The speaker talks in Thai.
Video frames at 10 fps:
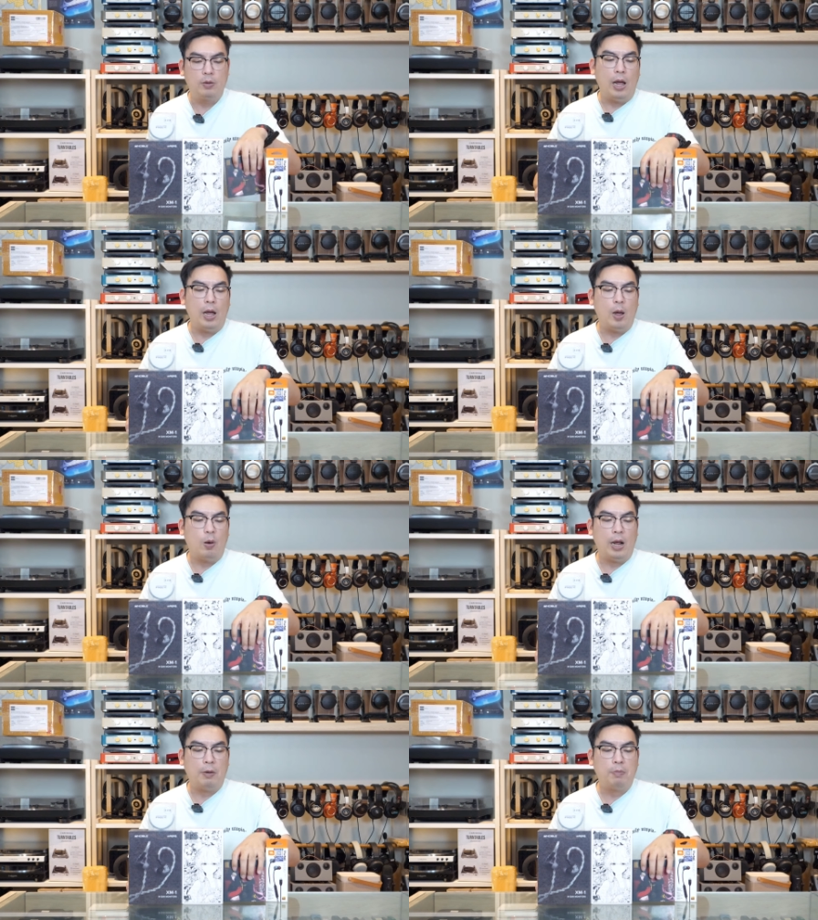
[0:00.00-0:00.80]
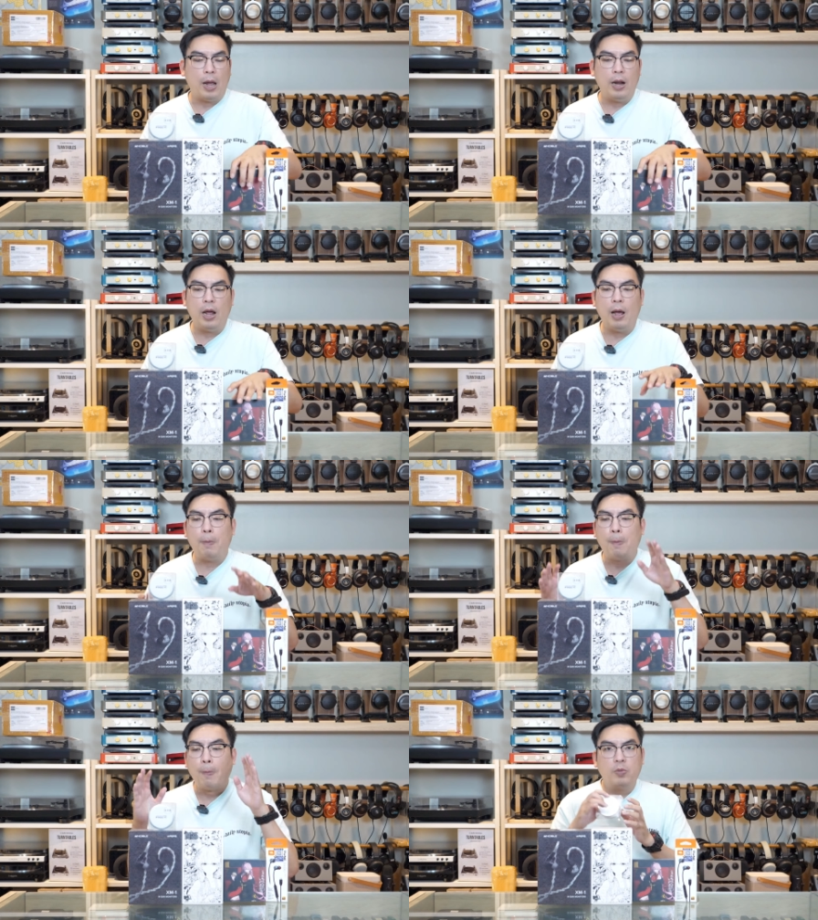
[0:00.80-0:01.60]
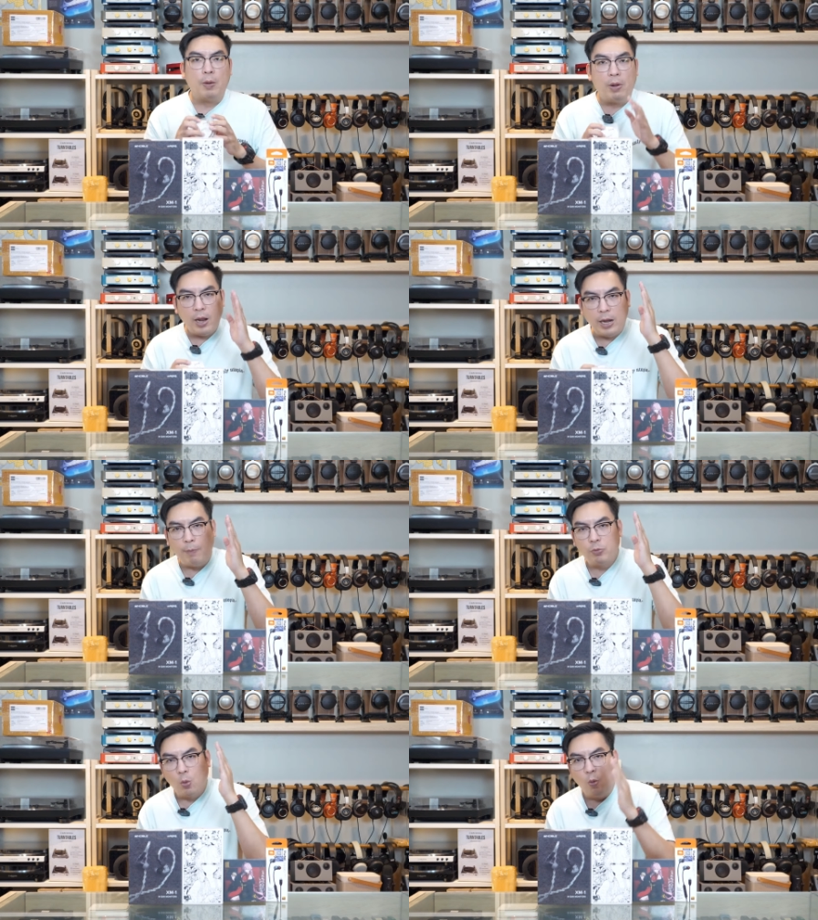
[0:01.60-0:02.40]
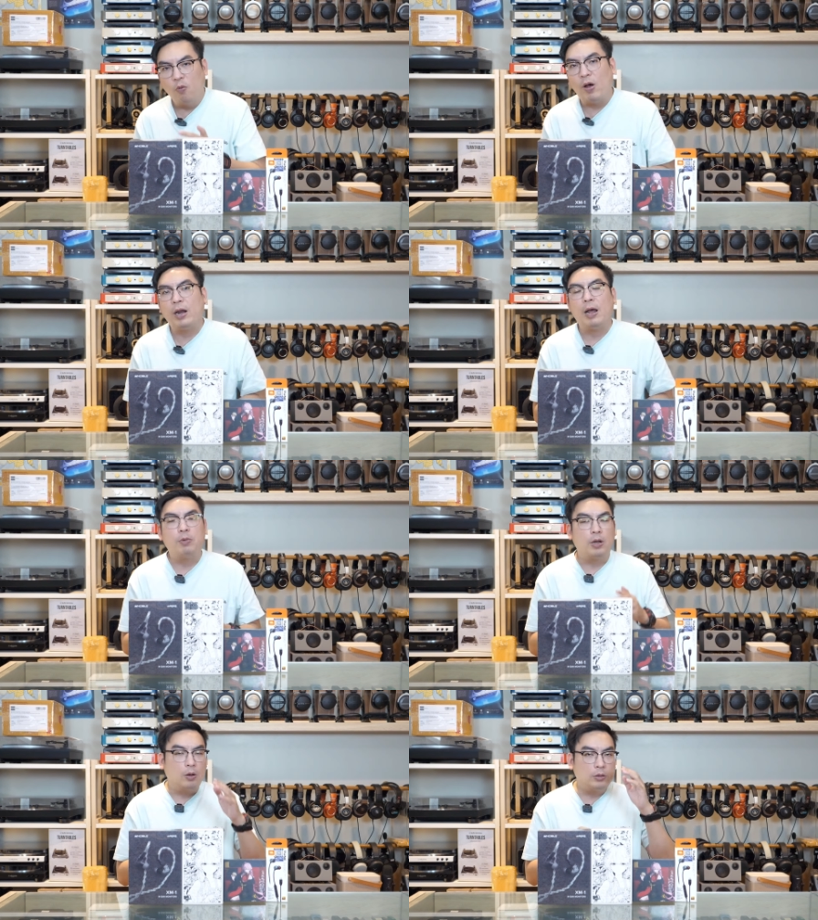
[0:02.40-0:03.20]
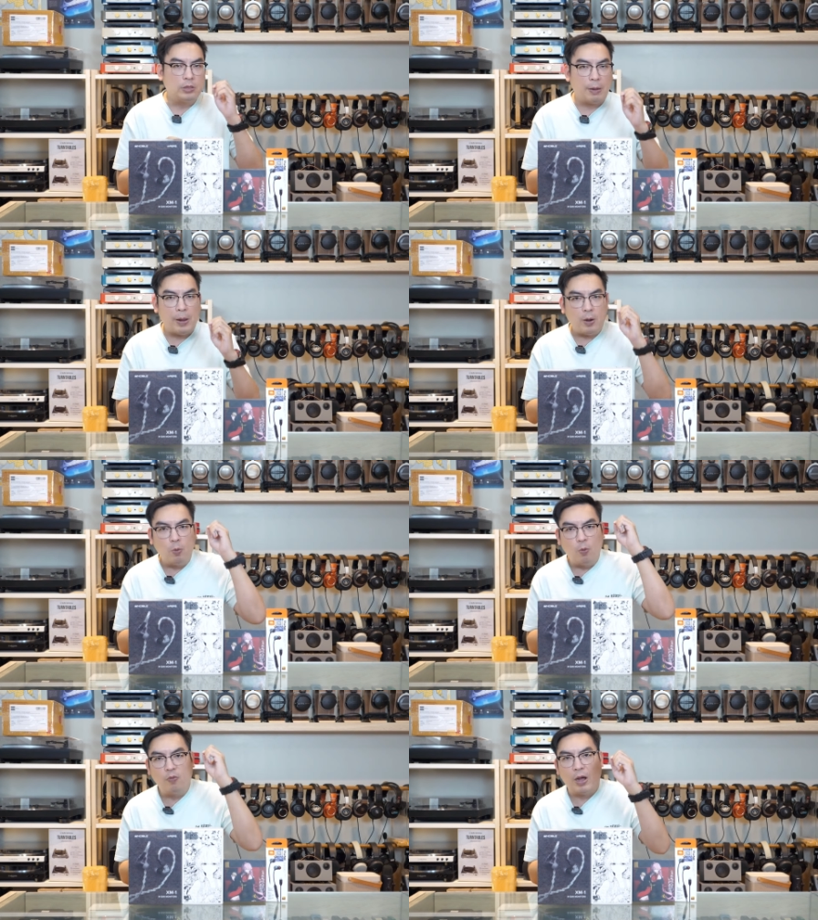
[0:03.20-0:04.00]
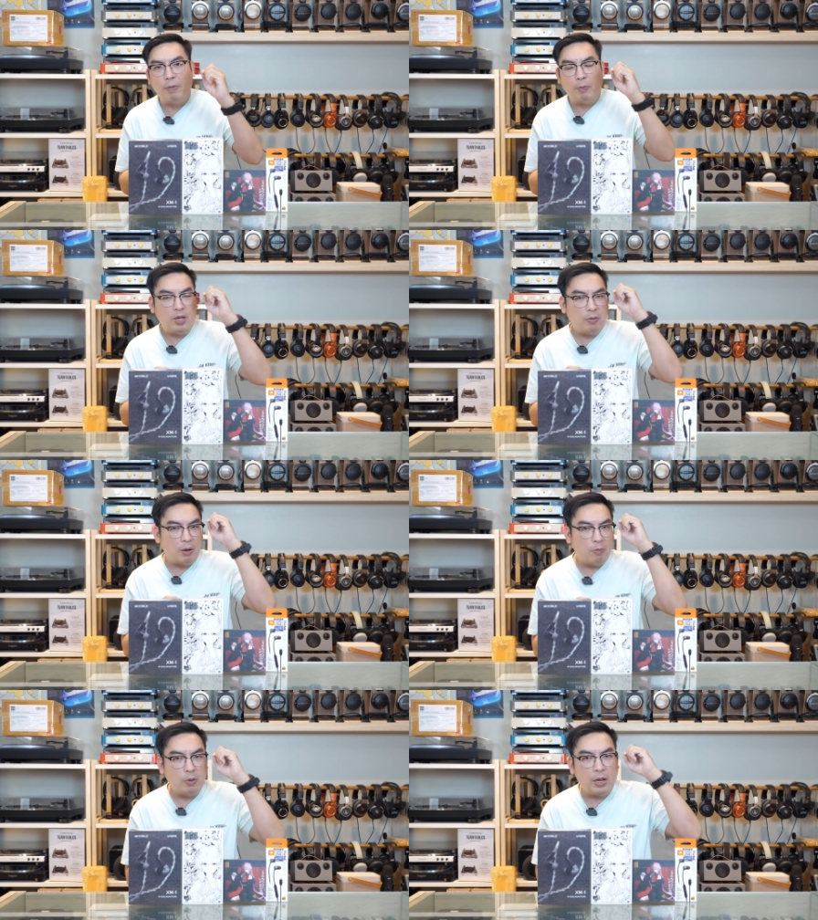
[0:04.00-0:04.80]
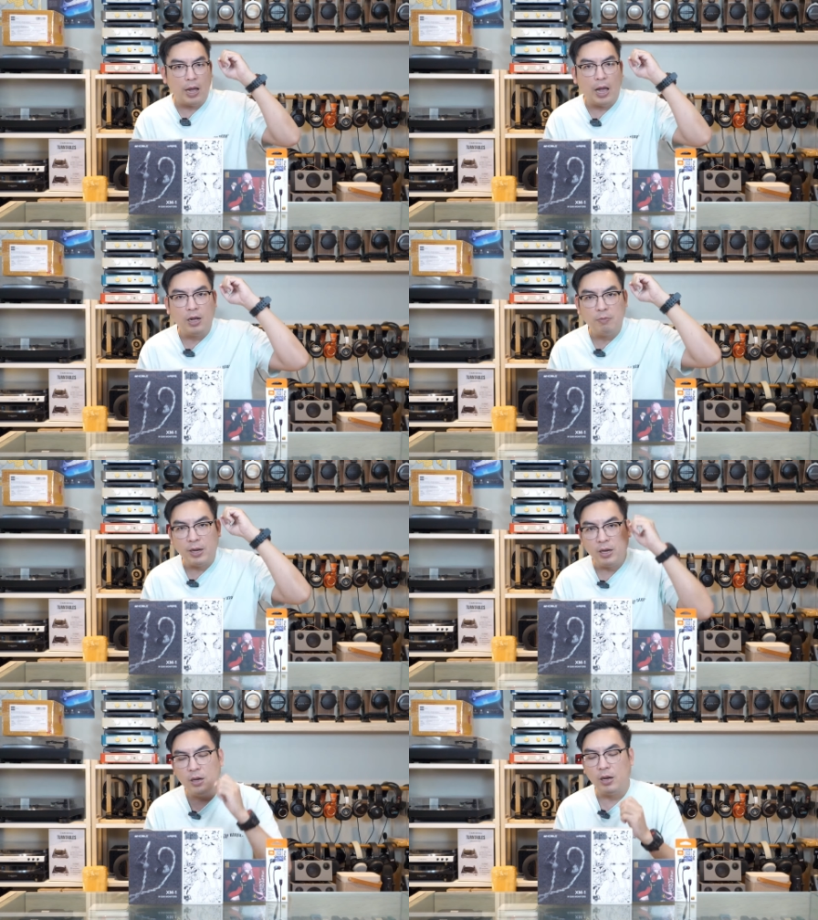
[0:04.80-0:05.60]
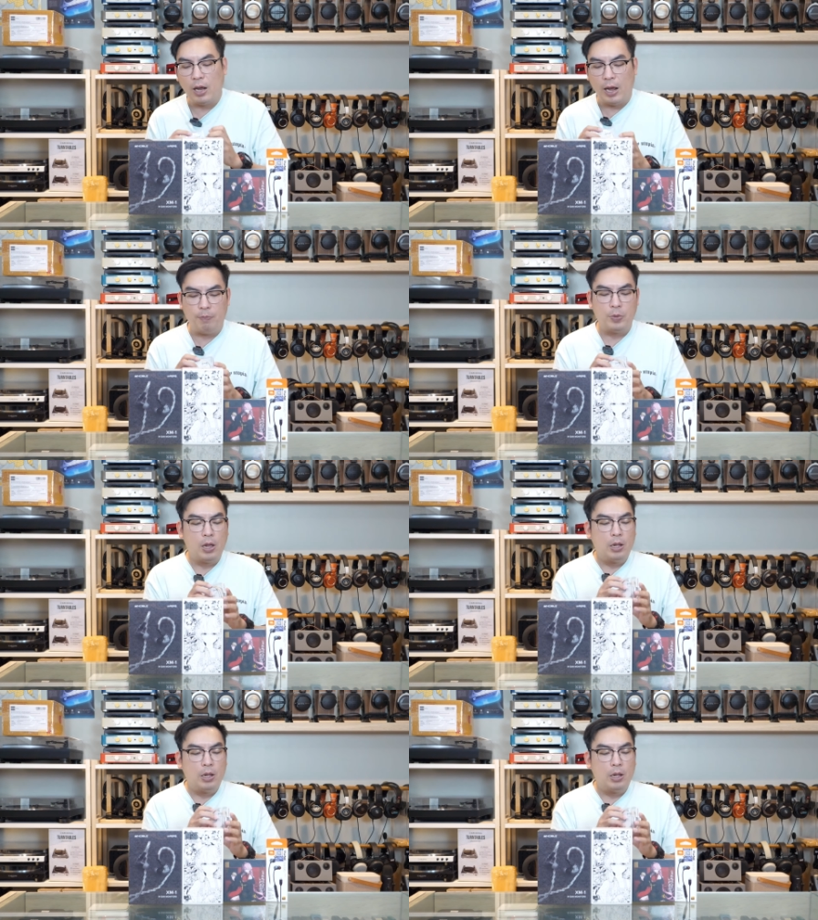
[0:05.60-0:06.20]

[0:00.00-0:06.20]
อ้าวถัดไปนะครับผมยังไม่แนะนำตัวหูฟังครับเดี๋ยวจะเป็นหูฟังแบบที่มันมีราคาขึ้นไปนิดนึงนะครับ